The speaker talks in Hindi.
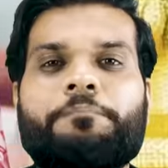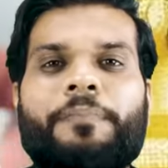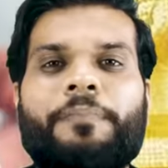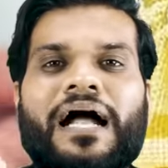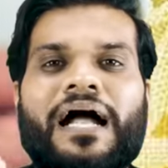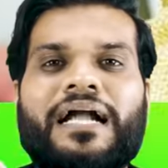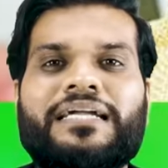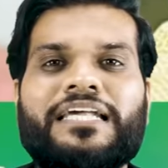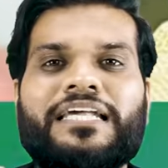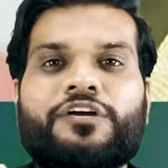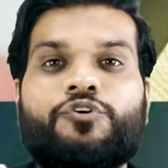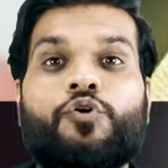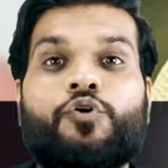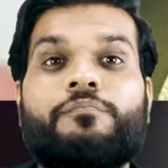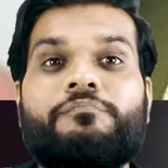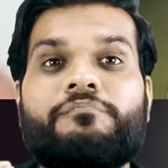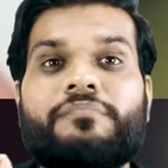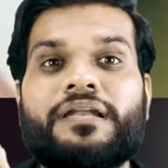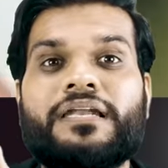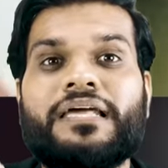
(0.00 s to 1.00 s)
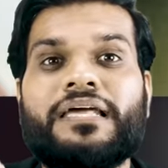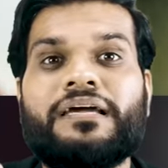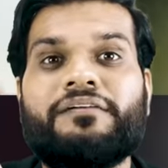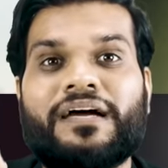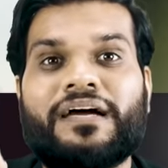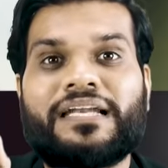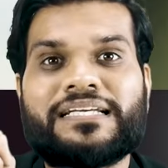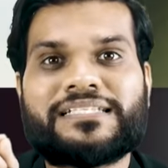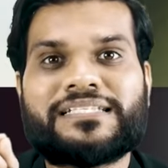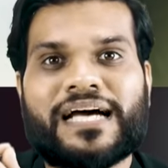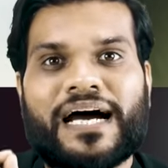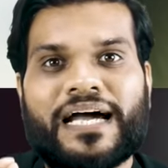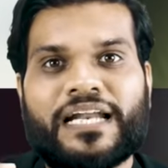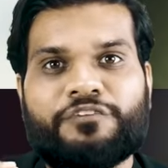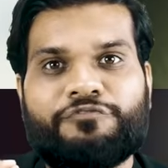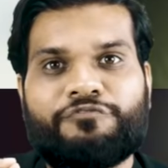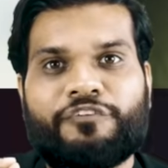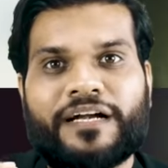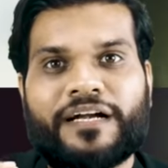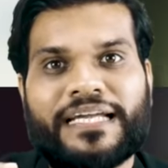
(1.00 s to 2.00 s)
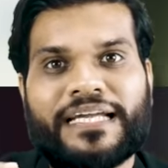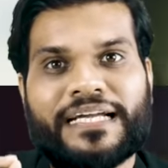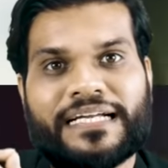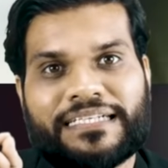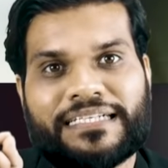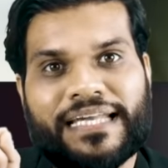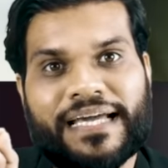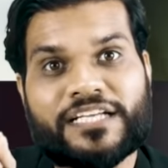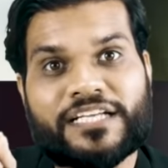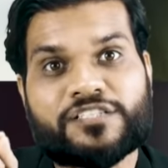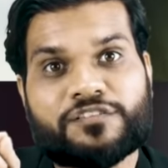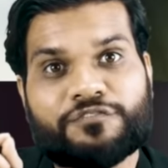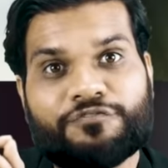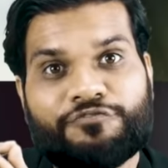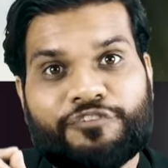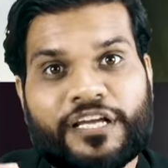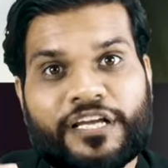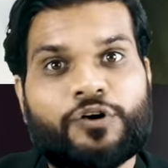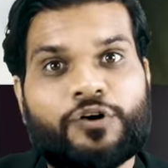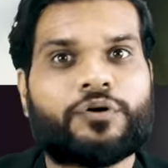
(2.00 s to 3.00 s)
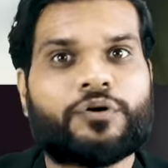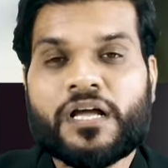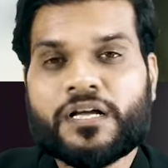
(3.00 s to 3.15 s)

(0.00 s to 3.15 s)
पार्टी को मिलने वाली सारी फंडिंग टैक्स फ्री होगी